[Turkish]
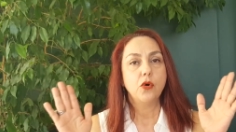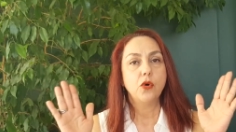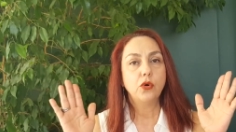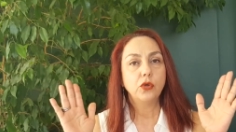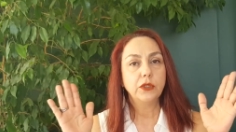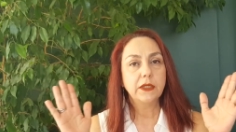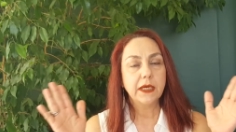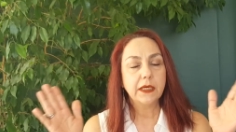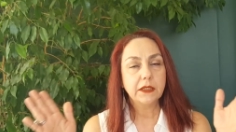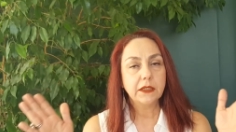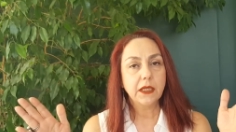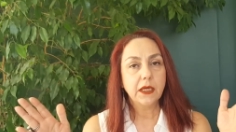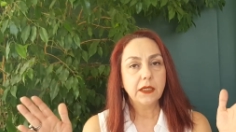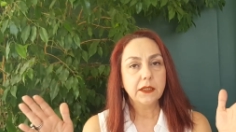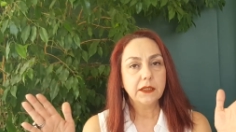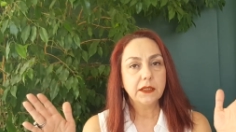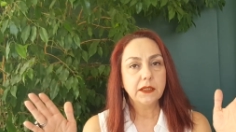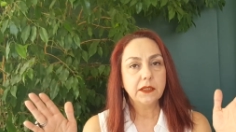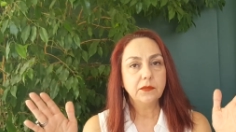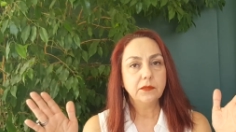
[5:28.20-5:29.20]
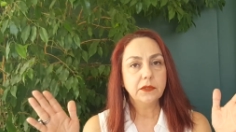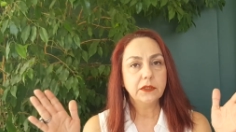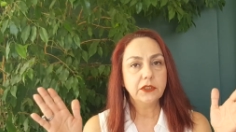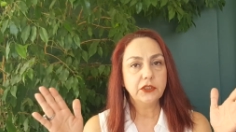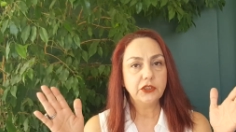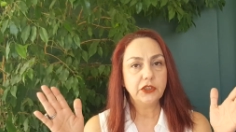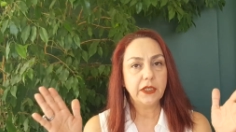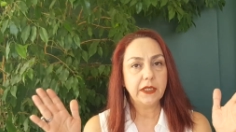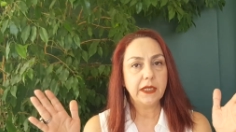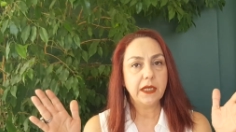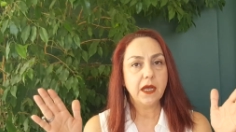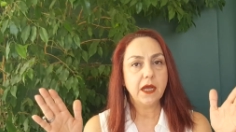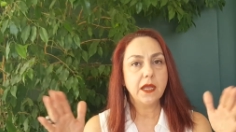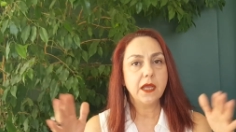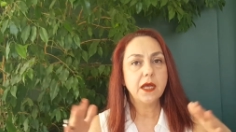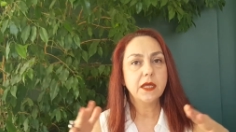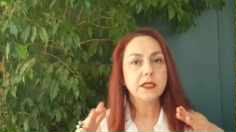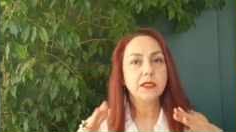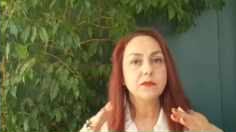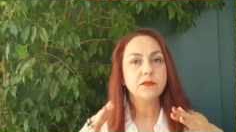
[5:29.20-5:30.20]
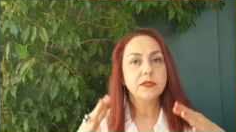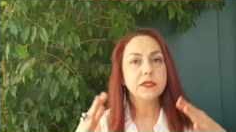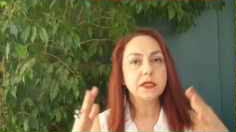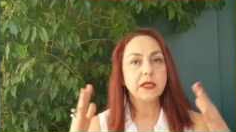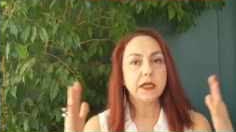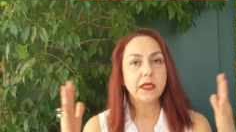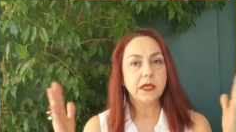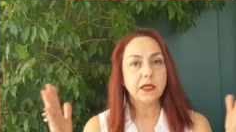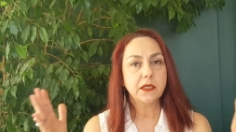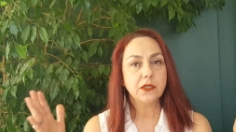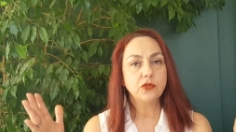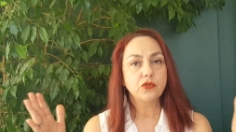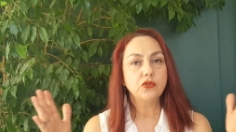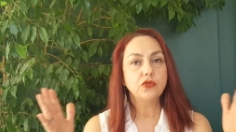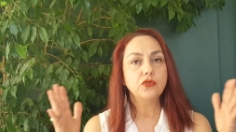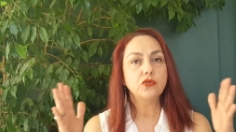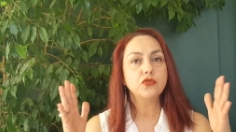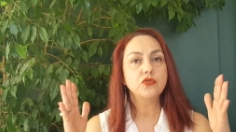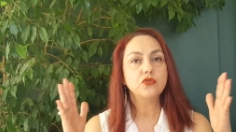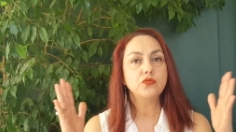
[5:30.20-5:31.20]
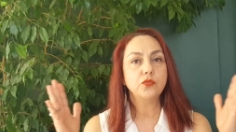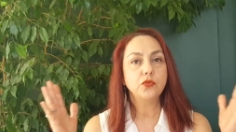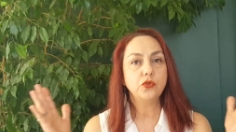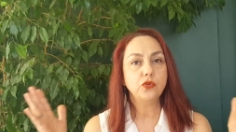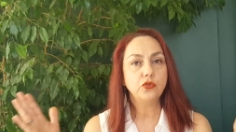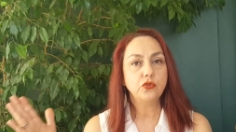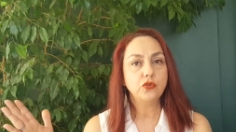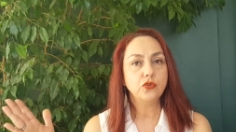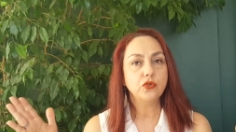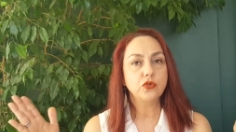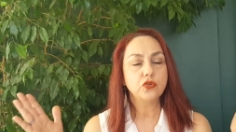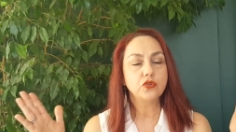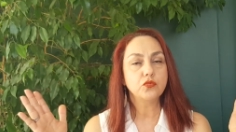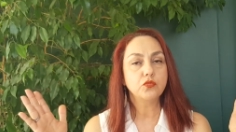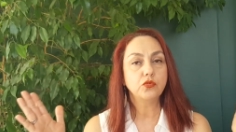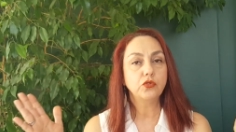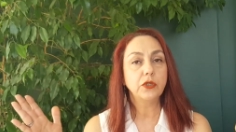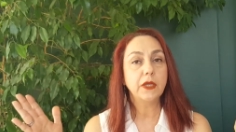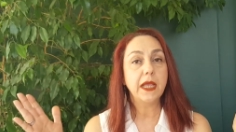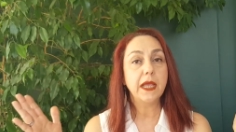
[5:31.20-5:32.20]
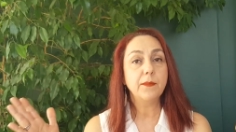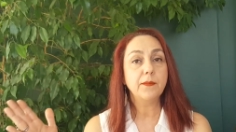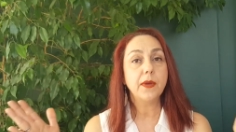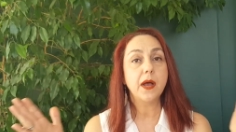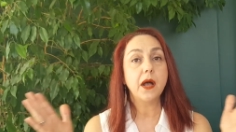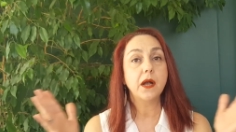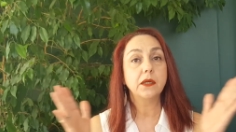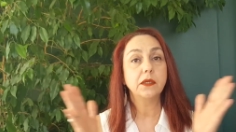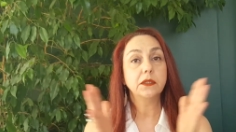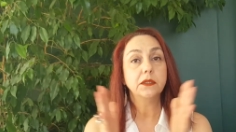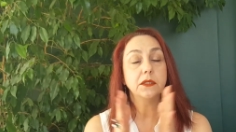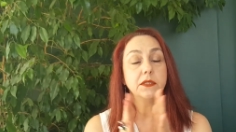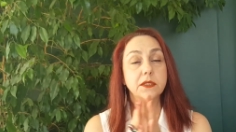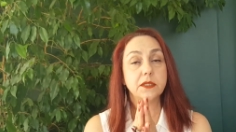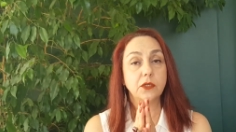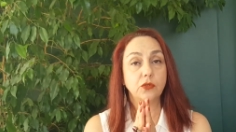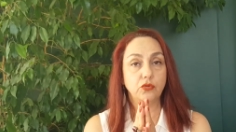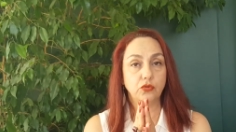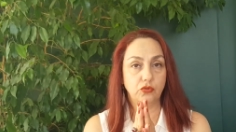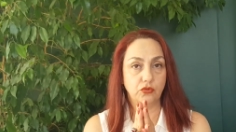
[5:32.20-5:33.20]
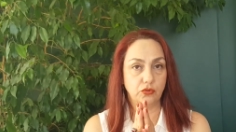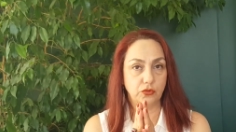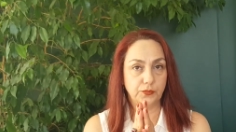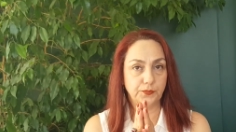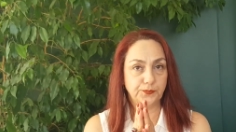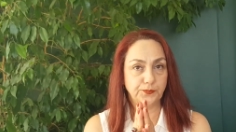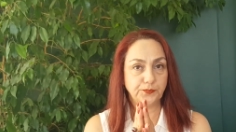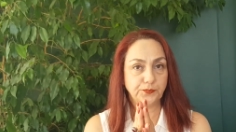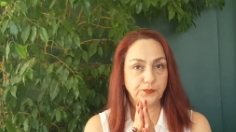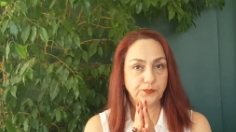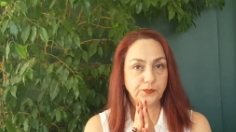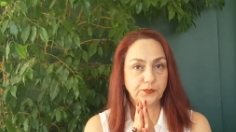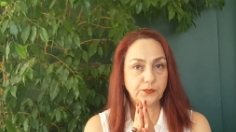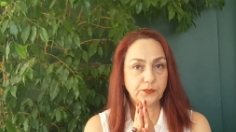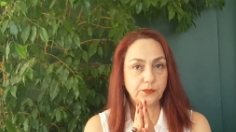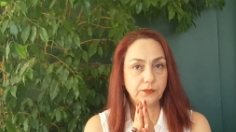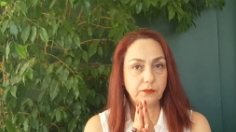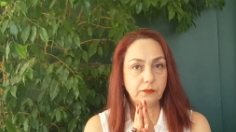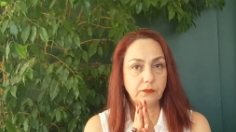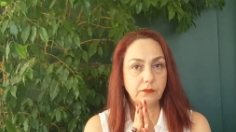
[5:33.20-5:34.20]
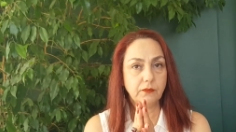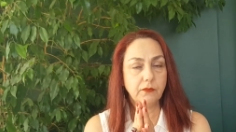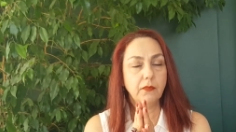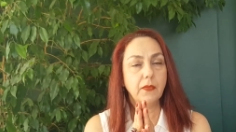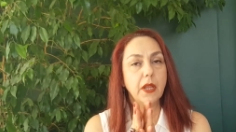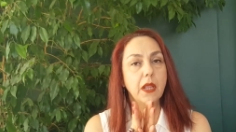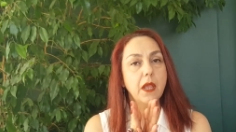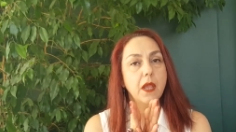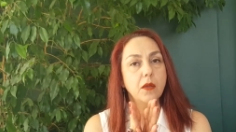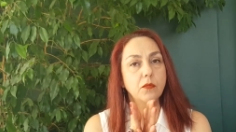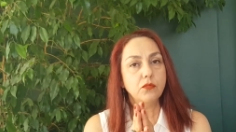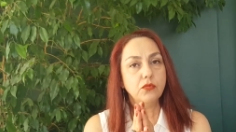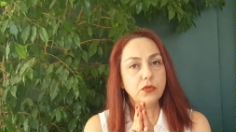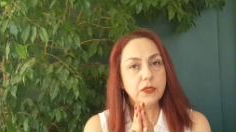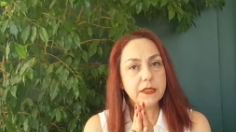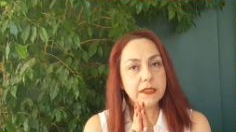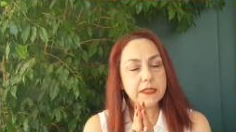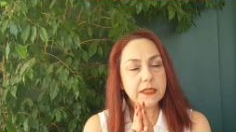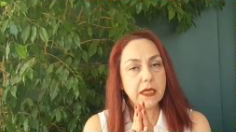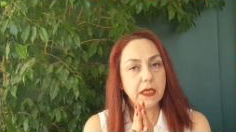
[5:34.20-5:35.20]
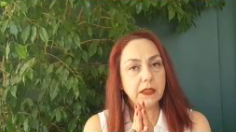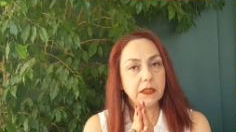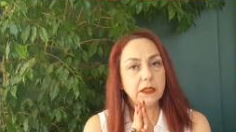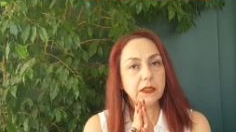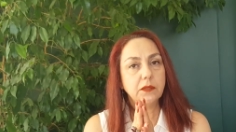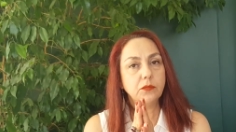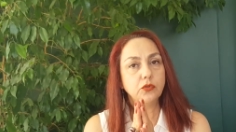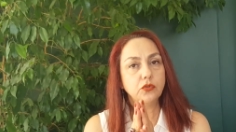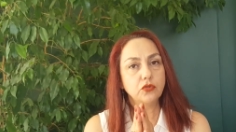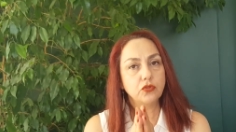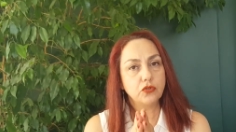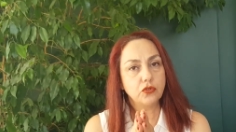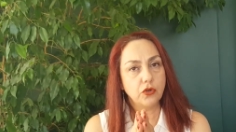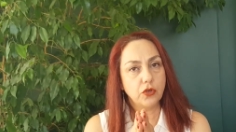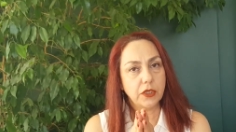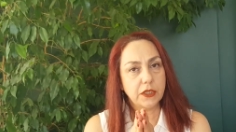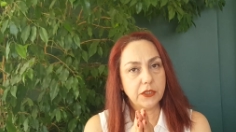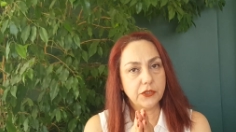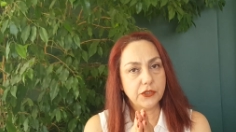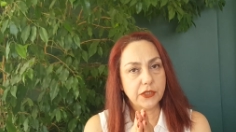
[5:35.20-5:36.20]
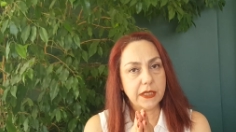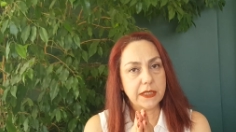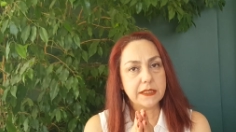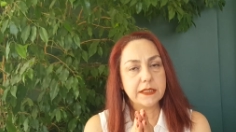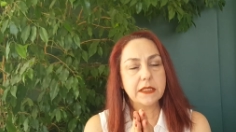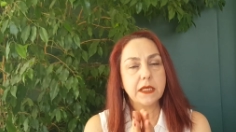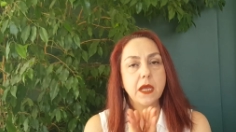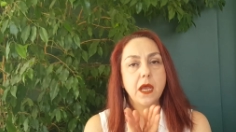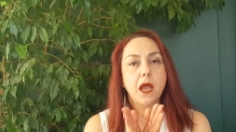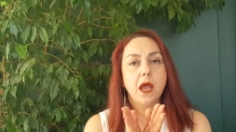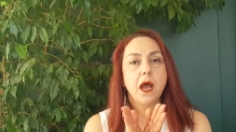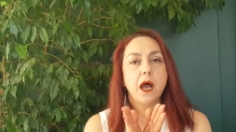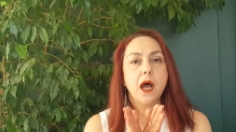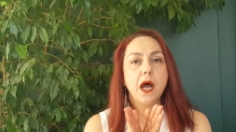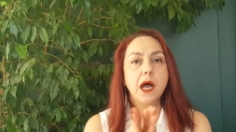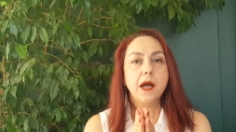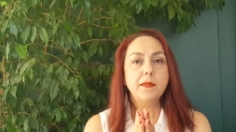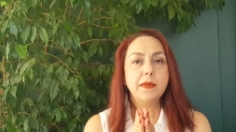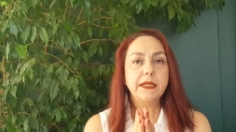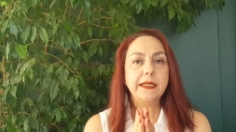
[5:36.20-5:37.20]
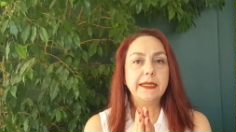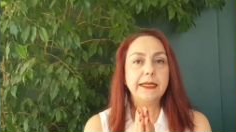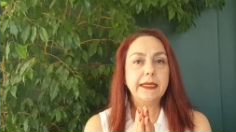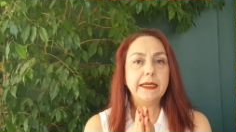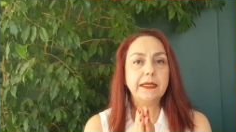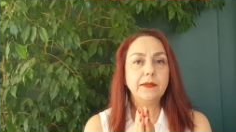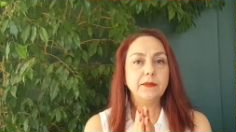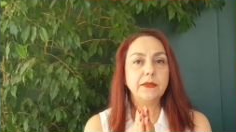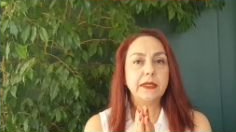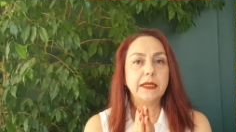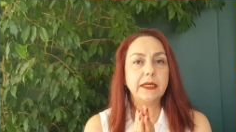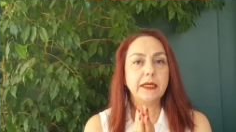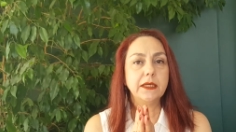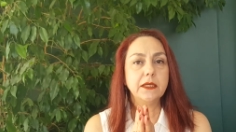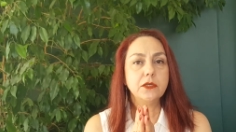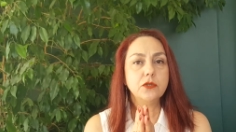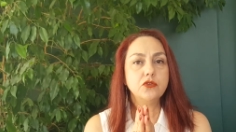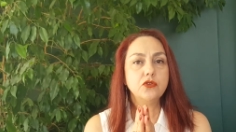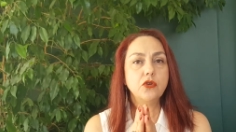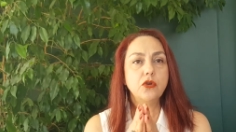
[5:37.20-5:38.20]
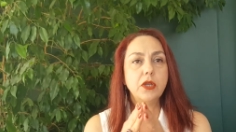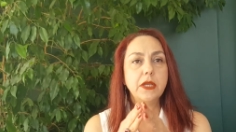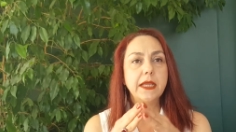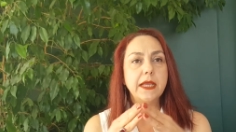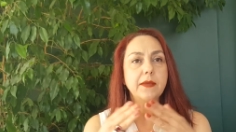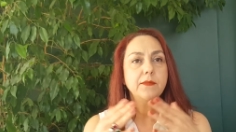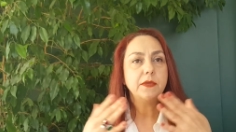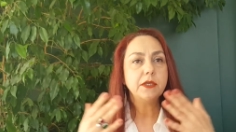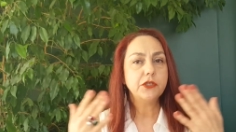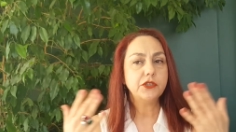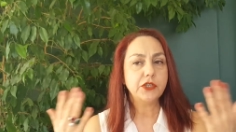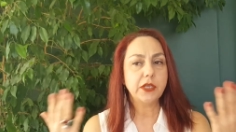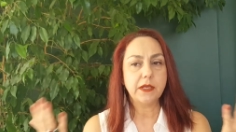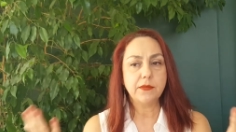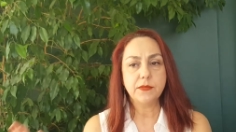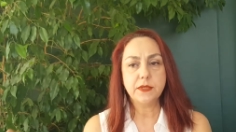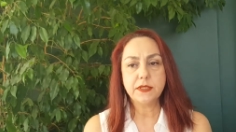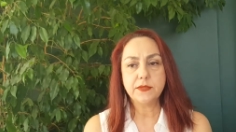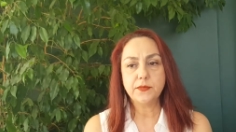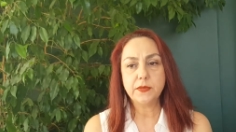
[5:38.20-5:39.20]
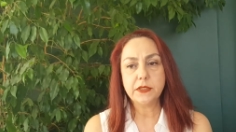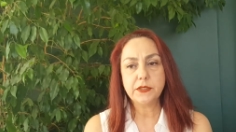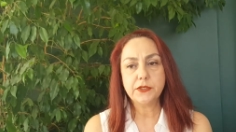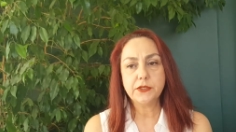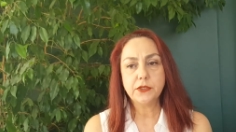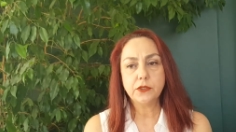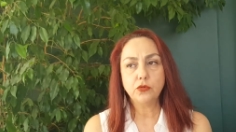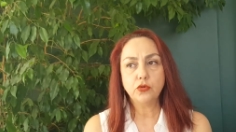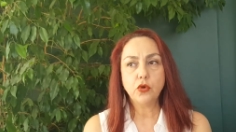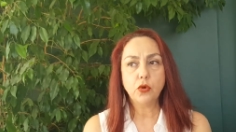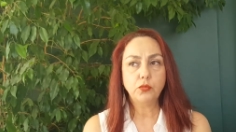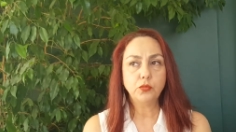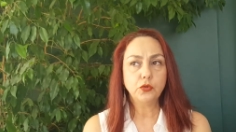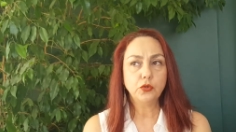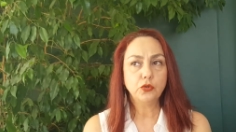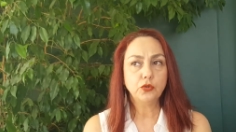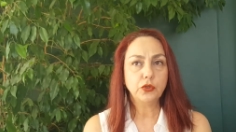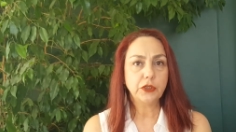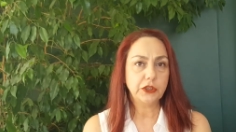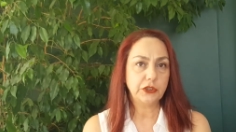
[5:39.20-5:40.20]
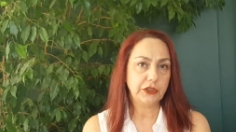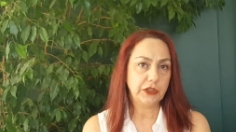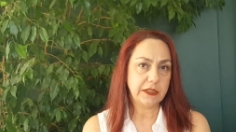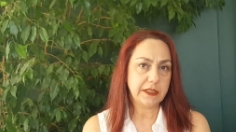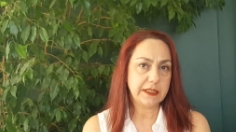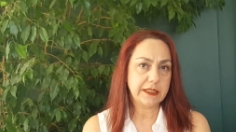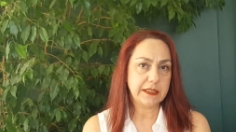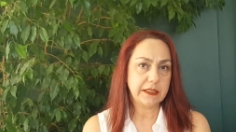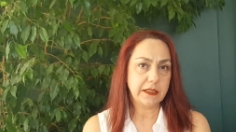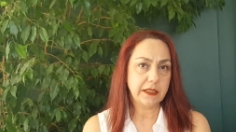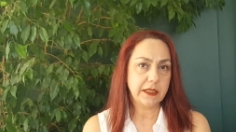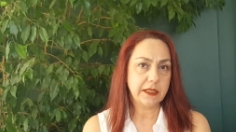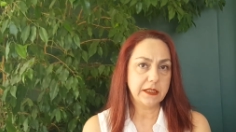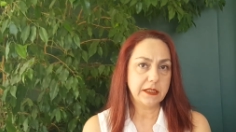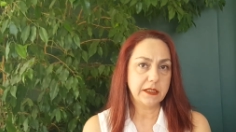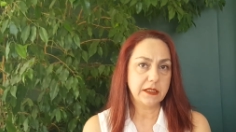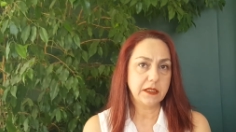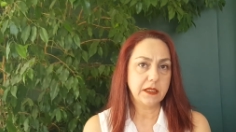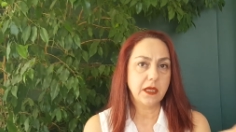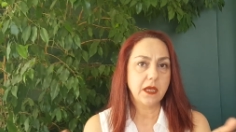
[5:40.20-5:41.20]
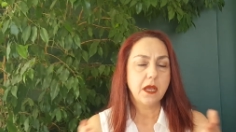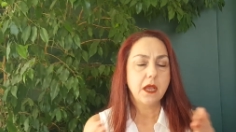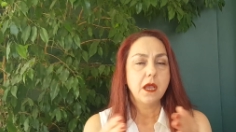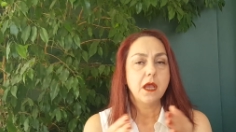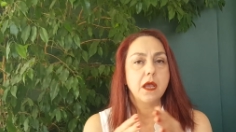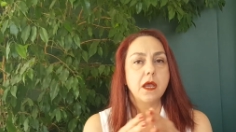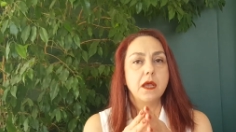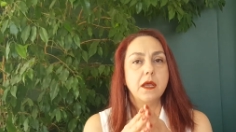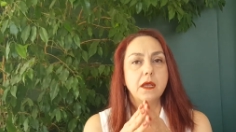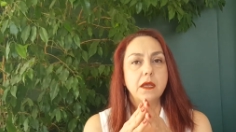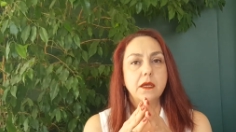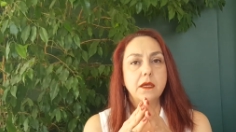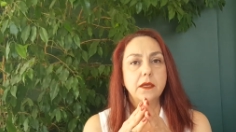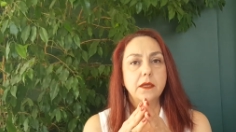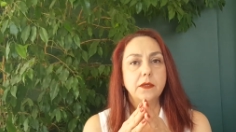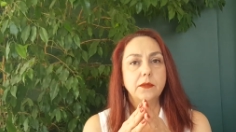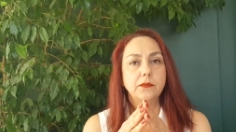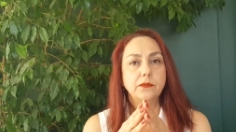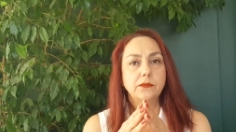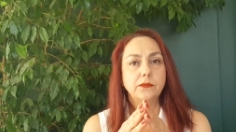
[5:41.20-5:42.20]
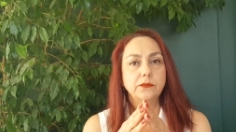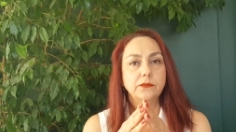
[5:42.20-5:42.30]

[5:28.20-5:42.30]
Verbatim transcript: odaklandığımız şeyi hayatımızda yaratıyoruz, büyütüyoruz. Bunu hep aklınızda tutun. Bu insanlara bunu söyleyeceğiz. Ama diyelim ki söyleyemeyeceğimiz bir topluluk içerisindeyiz. Ee,